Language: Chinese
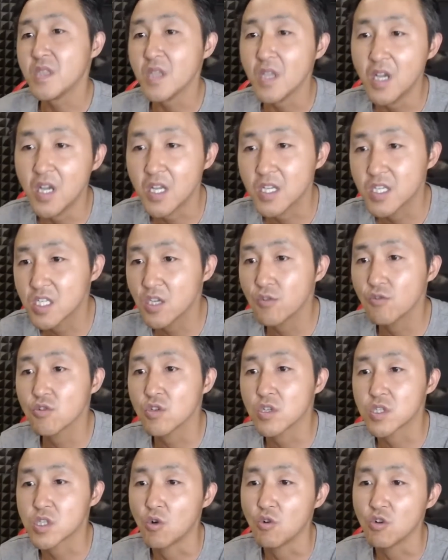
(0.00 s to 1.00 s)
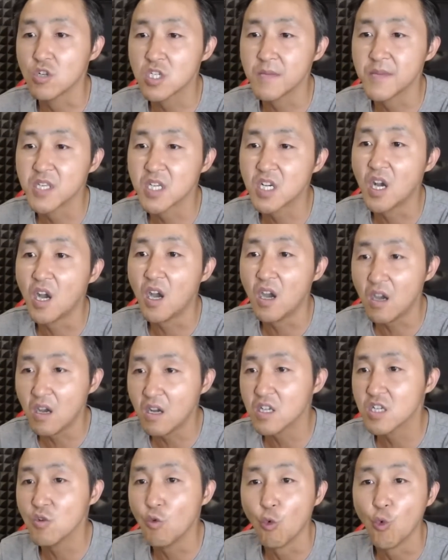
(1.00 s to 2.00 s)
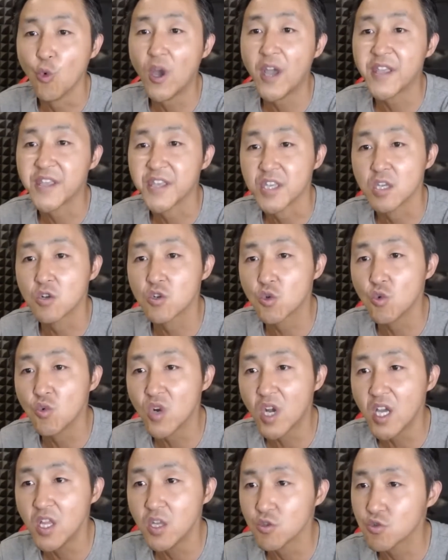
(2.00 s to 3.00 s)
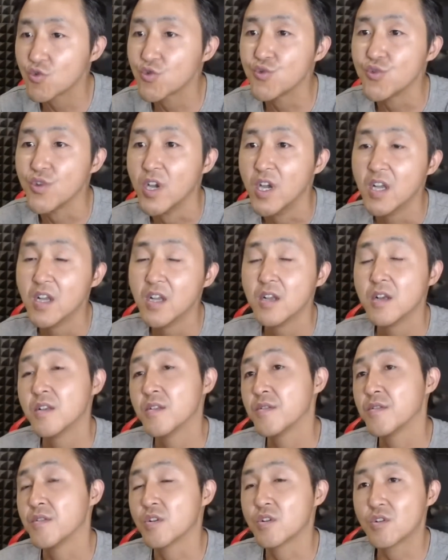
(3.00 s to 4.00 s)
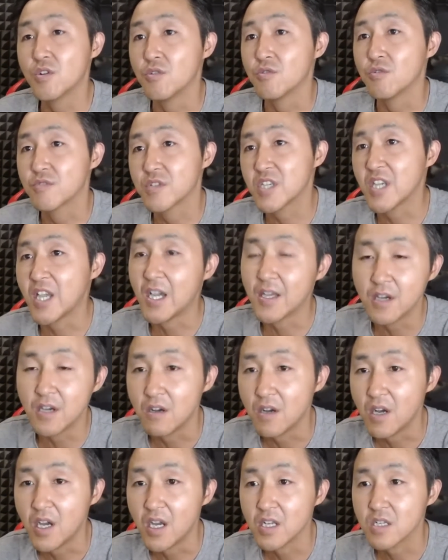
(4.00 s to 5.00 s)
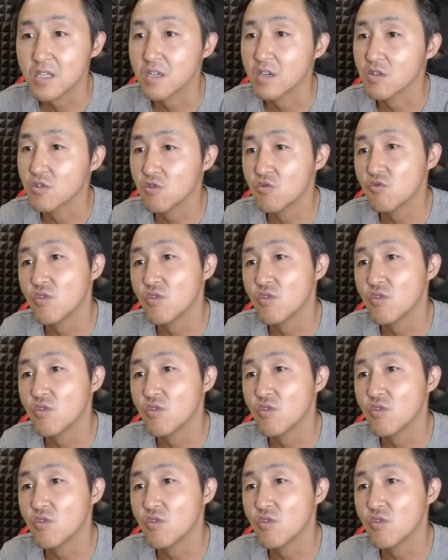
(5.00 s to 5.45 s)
啊，这就是从这么一个二十五万已经公开的数据，能够查到啊，这个中